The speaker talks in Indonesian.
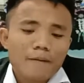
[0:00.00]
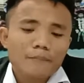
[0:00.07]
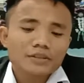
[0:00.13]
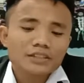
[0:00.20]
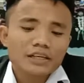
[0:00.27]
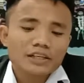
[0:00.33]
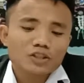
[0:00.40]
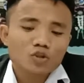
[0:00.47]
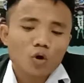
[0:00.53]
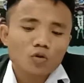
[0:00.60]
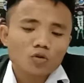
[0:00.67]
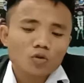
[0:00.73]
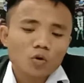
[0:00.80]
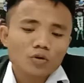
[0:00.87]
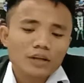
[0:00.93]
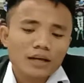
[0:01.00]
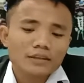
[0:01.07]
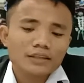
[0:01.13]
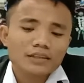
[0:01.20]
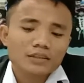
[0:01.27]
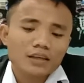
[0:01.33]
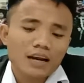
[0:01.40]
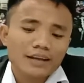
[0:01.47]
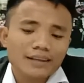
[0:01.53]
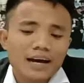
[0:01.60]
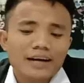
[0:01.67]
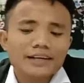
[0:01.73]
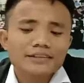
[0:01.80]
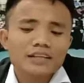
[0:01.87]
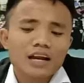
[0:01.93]
menjadi contoh dan
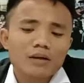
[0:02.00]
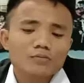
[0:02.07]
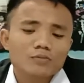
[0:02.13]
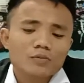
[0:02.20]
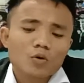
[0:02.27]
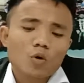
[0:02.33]
diteladani dalam